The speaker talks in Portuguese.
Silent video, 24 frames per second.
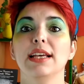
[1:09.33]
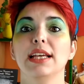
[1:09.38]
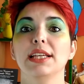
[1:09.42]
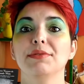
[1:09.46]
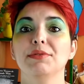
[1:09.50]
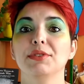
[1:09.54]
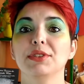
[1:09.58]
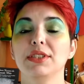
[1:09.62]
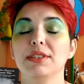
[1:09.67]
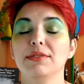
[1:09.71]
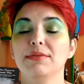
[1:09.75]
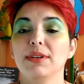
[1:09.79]
E aí
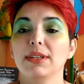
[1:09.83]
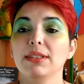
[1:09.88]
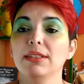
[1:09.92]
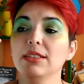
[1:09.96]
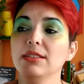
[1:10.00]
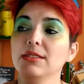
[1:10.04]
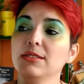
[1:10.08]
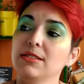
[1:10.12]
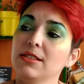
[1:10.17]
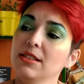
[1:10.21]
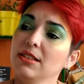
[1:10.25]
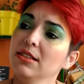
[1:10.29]
você vai
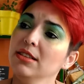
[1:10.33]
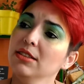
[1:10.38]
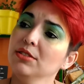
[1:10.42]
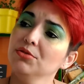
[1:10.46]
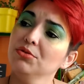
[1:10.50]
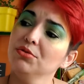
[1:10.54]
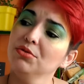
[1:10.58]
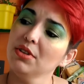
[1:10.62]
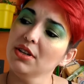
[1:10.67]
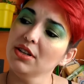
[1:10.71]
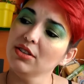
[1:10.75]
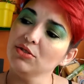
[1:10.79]

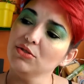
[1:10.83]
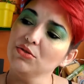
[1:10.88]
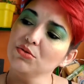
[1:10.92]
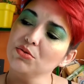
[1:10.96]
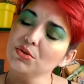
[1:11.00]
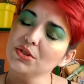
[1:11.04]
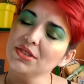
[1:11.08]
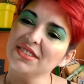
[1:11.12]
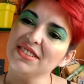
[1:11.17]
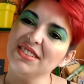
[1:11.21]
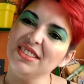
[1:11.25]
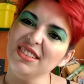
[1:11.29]
desenhando as
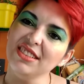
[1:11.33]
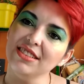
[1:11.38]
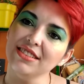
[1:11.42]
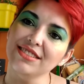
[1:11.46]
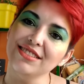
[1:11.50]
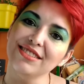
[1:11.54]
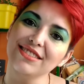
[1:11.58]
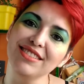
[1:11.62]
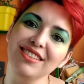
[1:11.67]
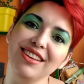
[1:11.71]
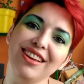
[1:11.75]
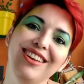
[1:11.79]

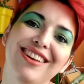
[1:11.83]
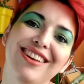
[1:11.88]
luazinhas.